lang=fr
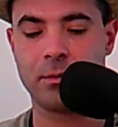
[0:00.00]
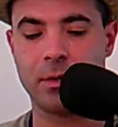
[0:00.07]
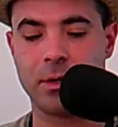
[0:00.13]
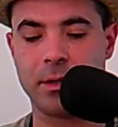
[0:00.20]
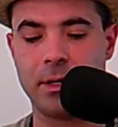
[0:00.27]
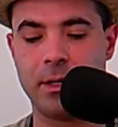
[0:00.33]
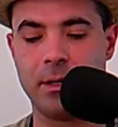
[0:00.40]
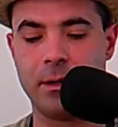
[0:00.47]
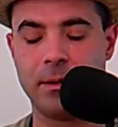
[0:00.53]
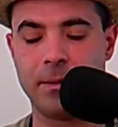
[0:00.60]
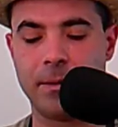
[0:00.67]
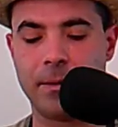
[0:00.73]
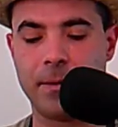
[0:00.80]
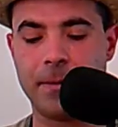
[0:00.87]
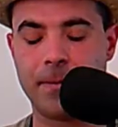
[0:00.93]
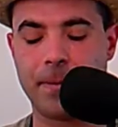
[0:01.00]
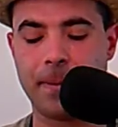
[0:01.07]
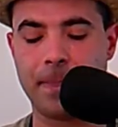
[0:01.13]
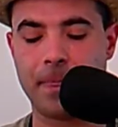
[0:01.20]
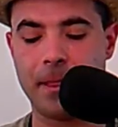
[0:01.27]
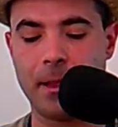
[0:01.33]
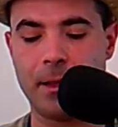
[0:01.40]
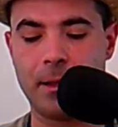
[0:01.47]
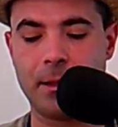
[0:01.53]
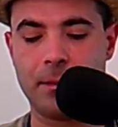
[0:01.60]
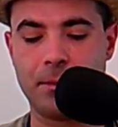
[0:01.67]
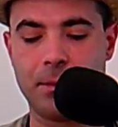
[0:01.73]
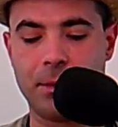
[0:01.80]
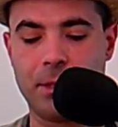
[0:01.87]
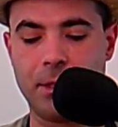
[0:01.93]
bordel
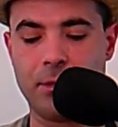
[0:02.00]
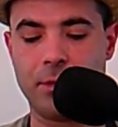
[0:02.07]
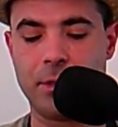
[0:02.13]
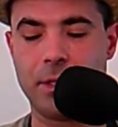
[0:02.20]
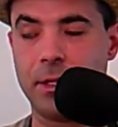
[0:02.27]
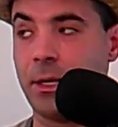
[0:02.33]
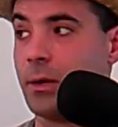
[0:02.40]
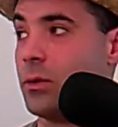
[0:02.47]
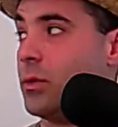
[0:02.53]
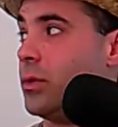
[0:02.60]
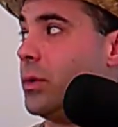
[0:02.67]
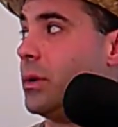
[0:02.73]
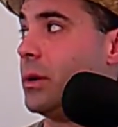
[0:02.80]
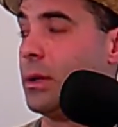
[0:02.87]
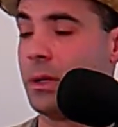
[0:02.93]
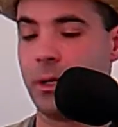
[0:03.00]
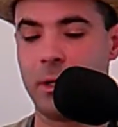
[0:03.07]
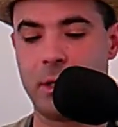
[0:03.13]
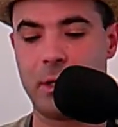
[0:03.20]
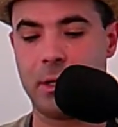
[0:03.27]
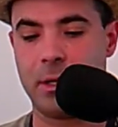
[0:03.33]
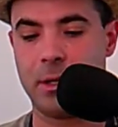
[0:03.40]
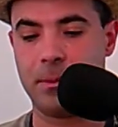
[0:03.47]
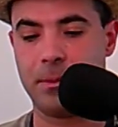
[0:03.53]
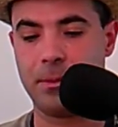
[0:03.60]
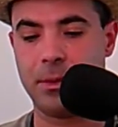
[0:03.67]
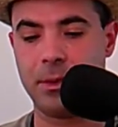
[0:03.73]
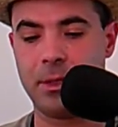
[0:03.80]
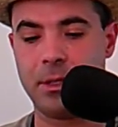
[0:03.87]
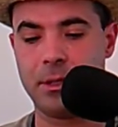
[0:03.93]
Petit souci d'un coup.
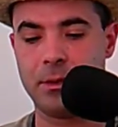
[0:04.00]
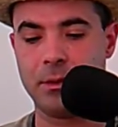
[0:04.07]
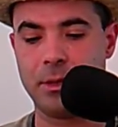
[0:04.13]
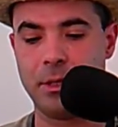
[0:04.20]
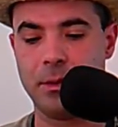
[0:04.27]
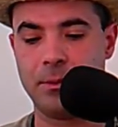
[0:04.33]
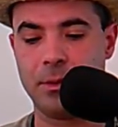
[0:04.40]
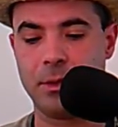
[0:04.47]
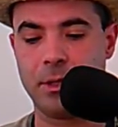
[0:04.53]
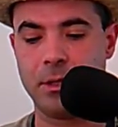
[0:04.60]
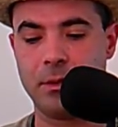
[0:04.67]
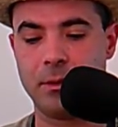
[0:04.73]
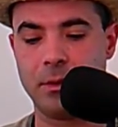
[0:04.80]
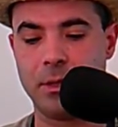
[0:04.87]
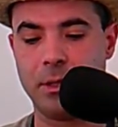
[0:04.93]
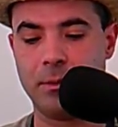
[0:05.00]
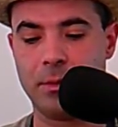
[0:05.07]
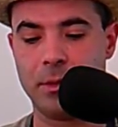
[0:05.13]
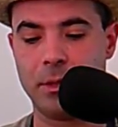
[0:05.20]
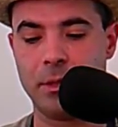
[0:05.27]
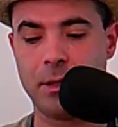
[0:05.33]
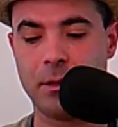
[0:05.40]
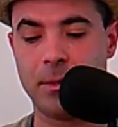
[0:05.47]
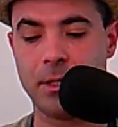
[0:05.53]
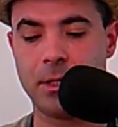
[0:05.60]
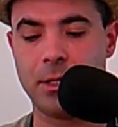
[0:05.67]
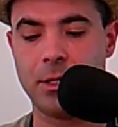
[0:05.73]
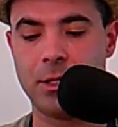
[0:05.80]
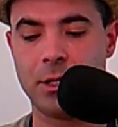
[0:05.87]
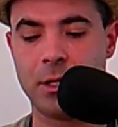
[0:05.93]
Petit souci, petit souci, petit. Ah bah
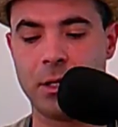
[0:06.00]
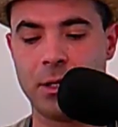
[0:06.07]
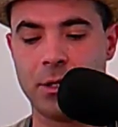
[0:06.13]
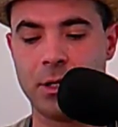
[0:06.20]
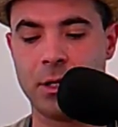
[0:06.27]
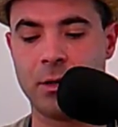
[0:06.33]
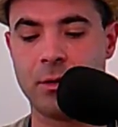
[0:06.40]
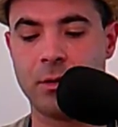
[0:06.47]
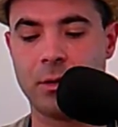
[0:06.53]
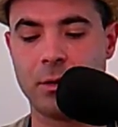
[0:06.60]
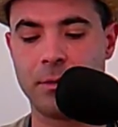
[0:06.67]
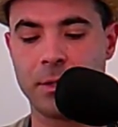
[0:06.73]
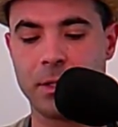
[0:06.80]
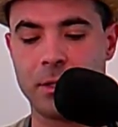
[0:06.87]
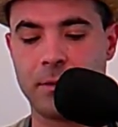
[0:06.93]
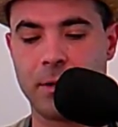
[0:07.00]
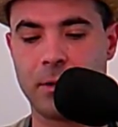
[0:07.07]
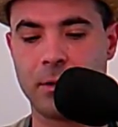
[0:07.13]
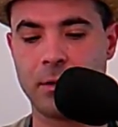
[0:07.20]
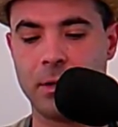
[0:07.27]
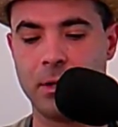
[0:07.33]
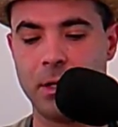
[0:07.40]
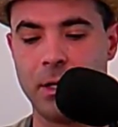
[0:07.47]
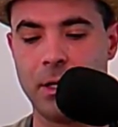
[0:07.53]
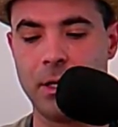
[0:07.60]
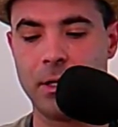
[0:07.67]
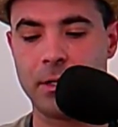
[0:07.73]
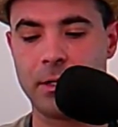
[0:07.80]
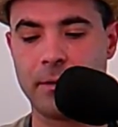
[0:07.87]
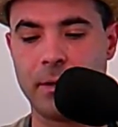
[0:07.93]
si, j'ai la, la, go, comment ça se fait que
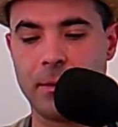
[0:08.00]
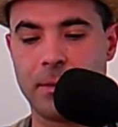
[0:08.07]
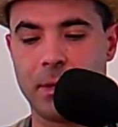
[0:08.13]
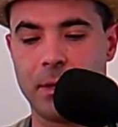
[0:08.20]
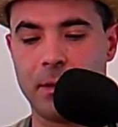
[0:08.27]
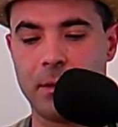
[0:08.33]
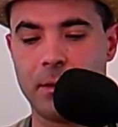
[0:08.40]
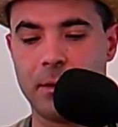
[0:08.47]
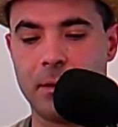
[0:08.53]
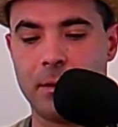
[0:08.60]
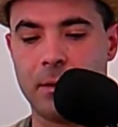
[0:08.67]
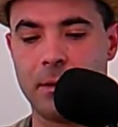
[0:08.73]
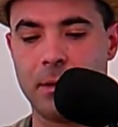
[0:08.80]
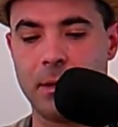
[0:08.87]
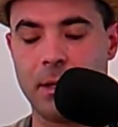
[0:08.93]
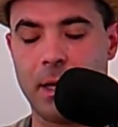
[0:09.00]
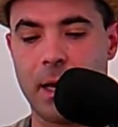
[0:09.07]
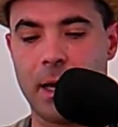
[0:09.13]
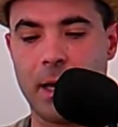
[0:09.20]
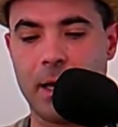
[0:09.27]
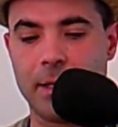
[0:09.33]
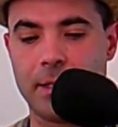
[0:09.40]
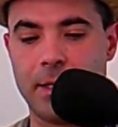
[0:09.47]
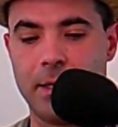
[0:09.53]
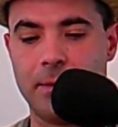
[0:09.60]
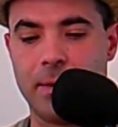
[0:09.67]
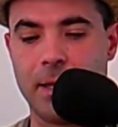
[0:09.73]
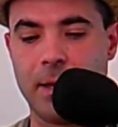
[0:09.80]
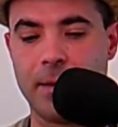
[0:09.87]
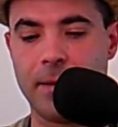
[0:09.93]
ça vient pas Ah si,
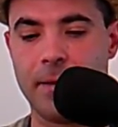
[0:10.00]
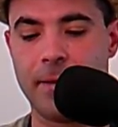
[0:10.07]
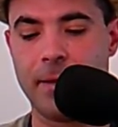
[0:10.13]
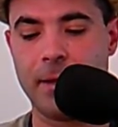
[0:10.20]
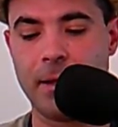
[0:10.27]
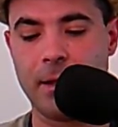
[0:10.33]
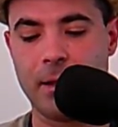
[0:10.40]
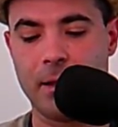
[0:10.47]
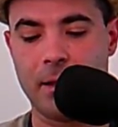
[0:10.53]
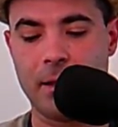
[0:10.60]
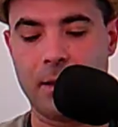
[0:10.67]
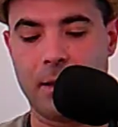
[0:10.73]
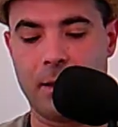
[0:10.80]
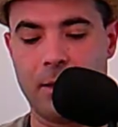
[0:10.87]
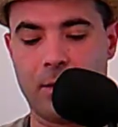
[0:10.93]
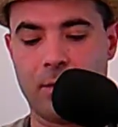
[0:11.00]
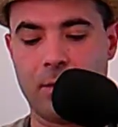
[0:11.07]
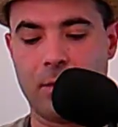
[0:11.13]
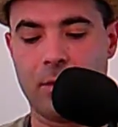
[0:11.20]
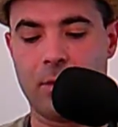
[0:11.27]
voilà. Allez, on...